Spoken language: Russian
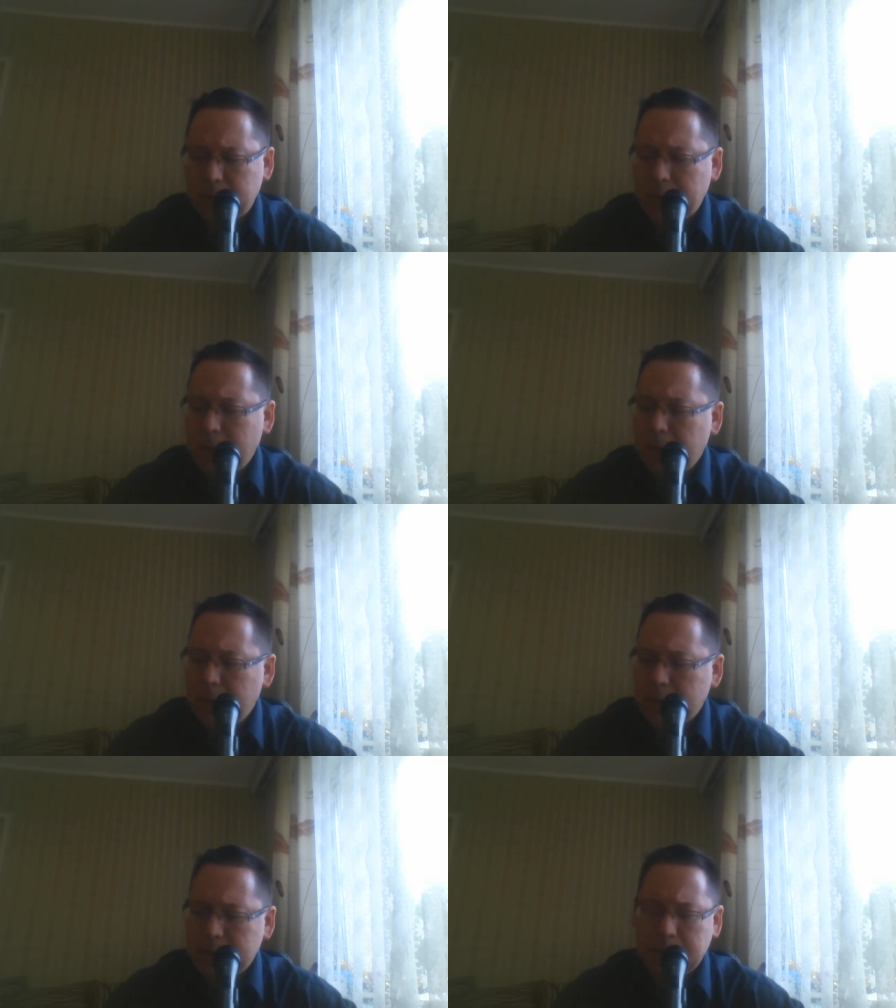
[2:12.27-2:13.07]
бы
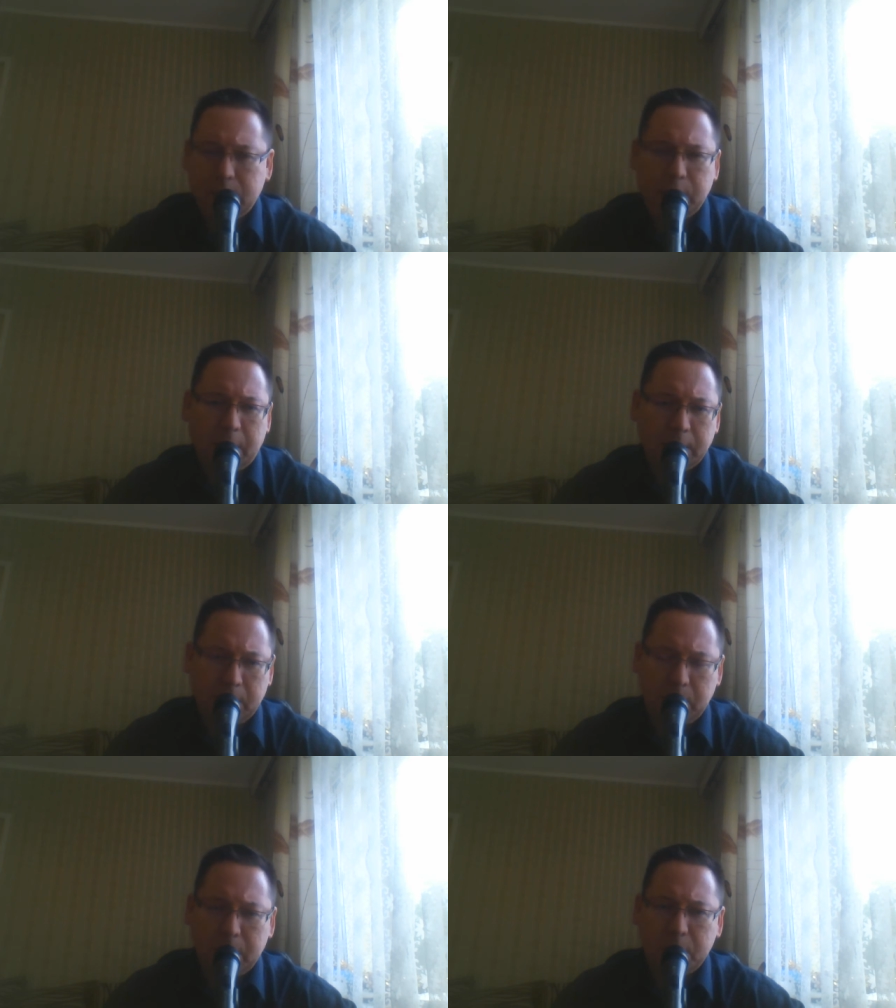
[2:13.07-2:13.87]

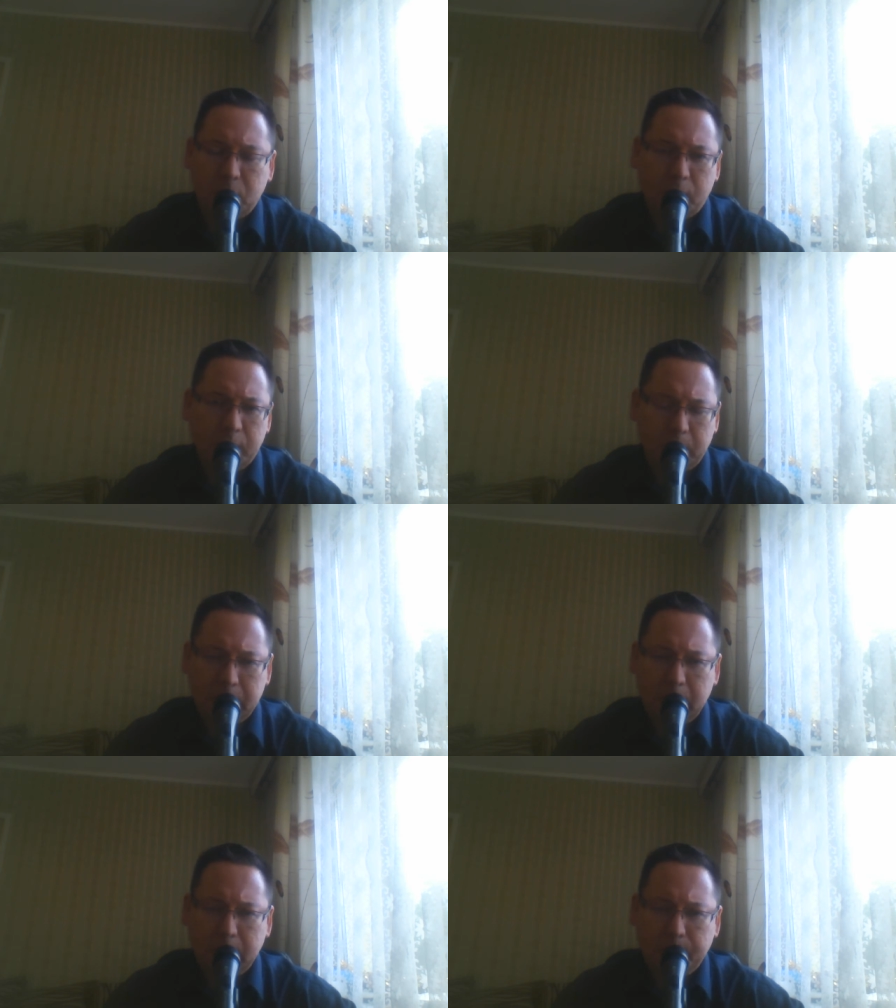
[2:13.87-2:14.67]
зачатками, основами
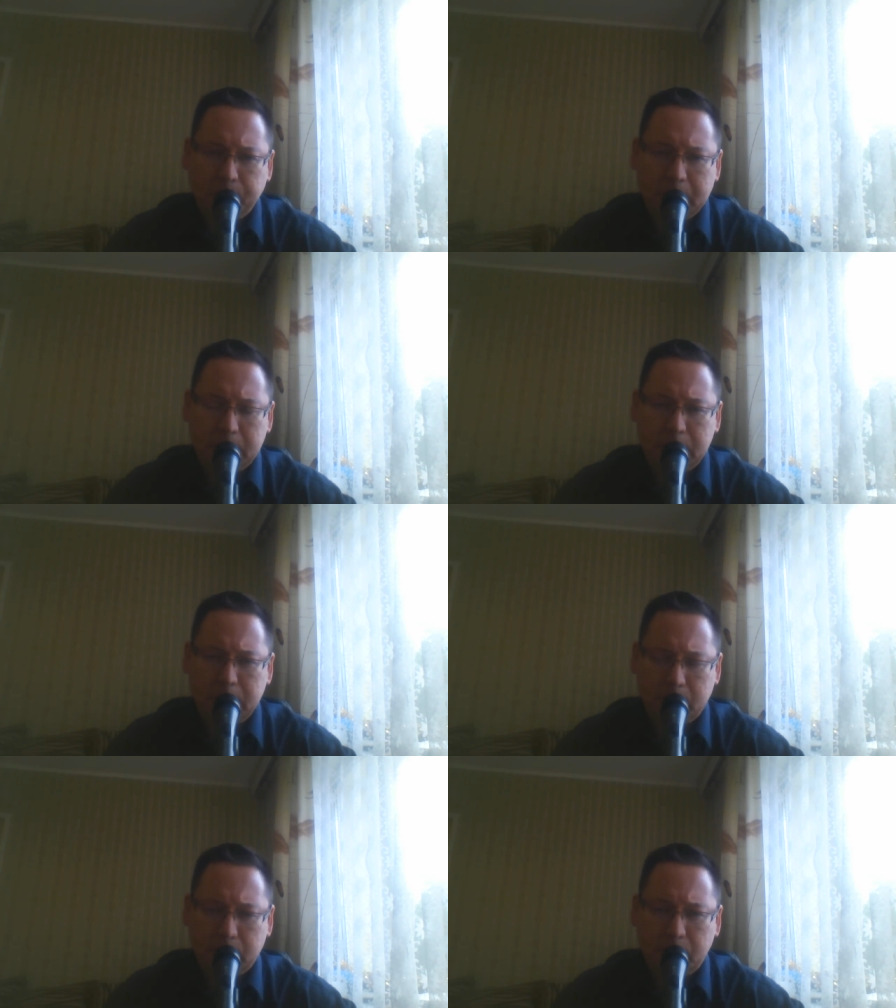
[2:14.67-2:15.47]

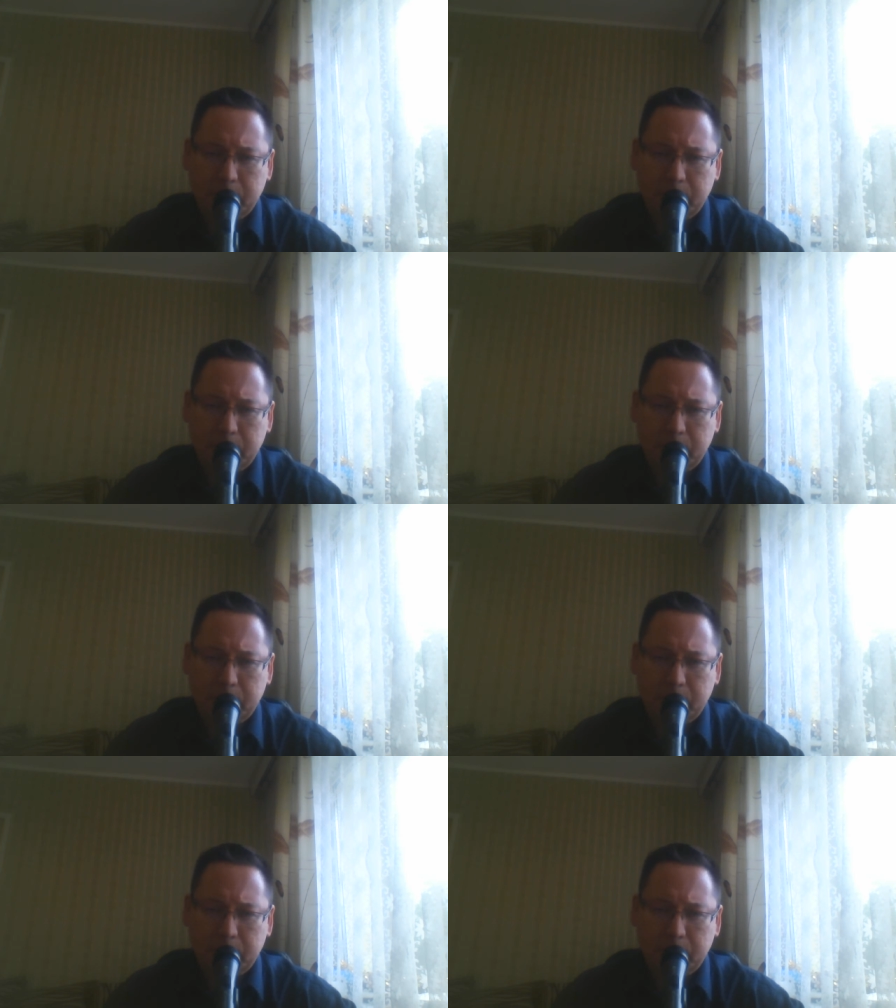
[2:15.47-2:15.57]
системного